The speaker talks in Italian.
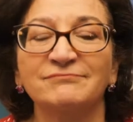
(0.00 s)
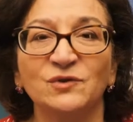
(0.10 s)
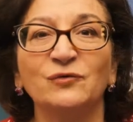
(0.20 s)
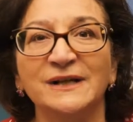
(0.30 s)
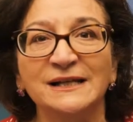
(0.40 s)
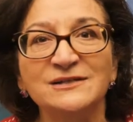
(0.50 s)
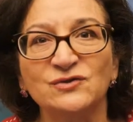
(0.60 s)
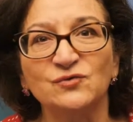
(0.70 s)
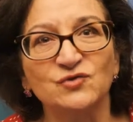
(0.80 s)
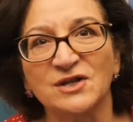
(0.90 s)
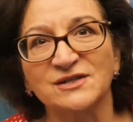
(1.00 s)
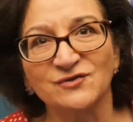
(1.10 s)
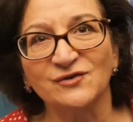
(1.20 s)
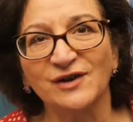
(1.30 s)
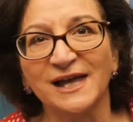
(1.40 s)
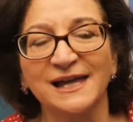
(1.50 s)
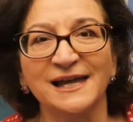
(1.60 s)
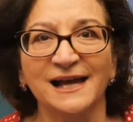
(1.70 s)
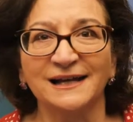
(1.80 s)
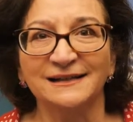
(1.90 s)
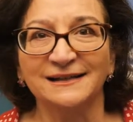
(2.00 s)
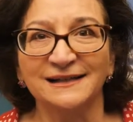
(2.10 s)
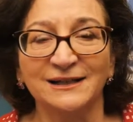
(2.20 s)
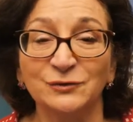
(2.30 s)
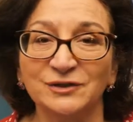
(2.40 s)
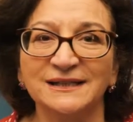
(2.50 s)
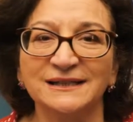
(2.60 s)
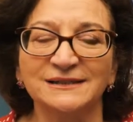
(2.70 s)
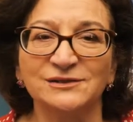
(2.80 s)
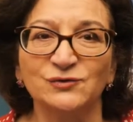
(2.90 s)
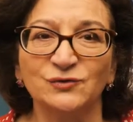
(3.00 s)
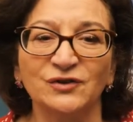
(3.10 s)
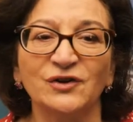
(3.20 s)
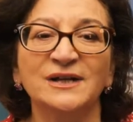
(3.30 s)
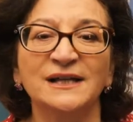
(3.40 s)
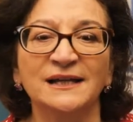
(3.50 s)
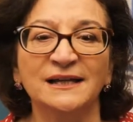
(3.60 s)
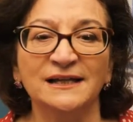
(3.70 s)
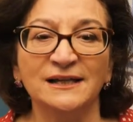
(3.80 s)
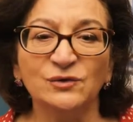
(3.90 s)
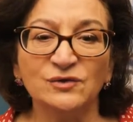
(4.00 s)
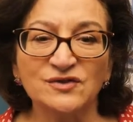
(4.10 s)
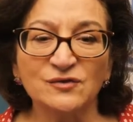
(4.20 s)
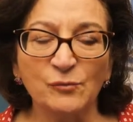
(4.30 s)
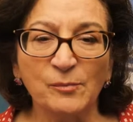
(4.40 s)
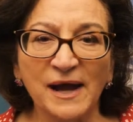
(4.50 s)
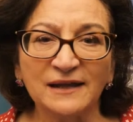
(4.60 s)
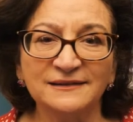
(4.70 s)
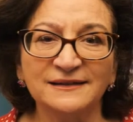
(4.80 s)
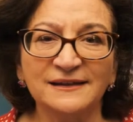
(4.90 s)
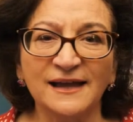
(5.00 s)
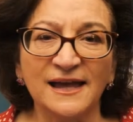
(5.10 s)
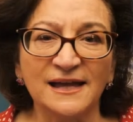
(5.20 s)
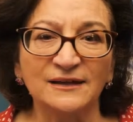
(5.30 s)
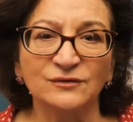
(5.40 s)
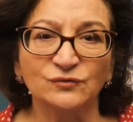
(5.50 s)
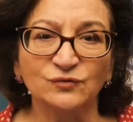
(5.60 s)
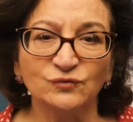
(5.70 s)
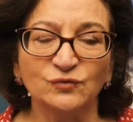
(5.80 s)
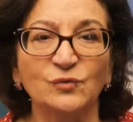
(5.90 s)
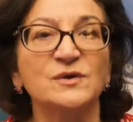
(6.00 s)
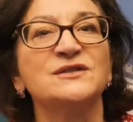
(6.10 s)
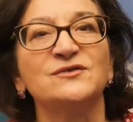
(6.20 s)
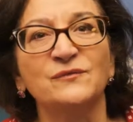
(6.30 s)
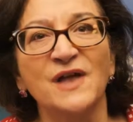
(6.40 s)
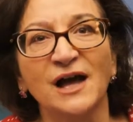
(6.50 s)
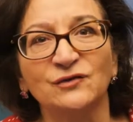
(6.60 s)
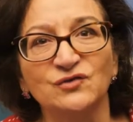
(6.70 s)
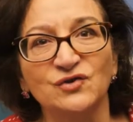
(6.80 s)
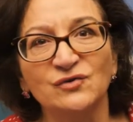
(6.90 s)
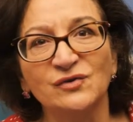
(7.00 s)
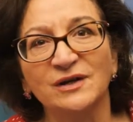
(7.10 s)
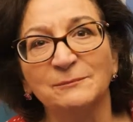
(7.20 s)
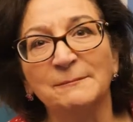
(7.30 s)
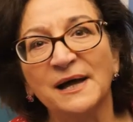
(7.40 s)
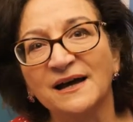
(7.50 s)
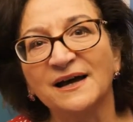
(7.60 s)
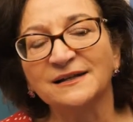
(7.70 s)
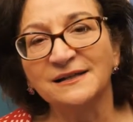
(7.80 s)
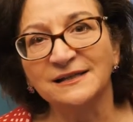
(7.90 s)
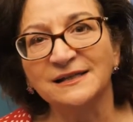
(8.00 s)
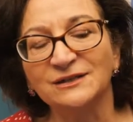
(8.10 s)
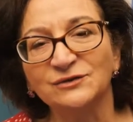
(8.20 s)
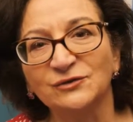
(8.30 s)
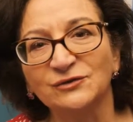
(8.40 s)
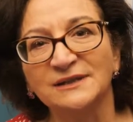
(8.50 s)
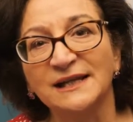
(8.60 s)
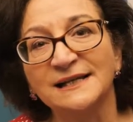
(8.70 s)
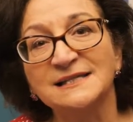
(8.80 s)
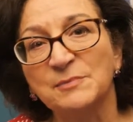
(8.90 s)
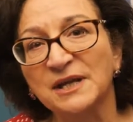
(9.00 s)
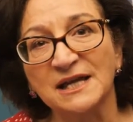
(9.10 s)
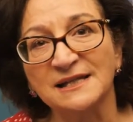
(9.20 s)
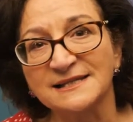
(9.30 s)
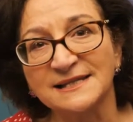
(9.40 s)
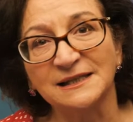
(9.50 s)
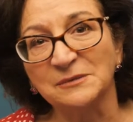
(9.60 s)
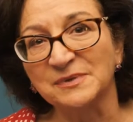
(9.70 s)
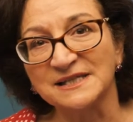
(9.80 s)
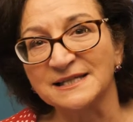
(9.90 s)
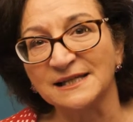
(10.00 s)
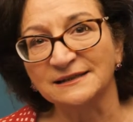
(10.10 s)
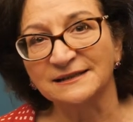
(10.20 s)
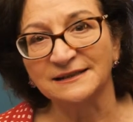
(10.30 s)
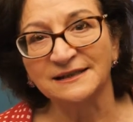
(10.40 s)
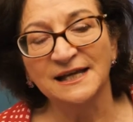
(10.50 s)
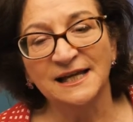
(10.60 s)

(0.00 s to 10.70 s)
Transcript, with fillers: dove l'insuccesso è eh, all'ordine del giorno. Il corso Eupati è tutto questo viaggio, ma arricchito dell'esperienza dei pazienti.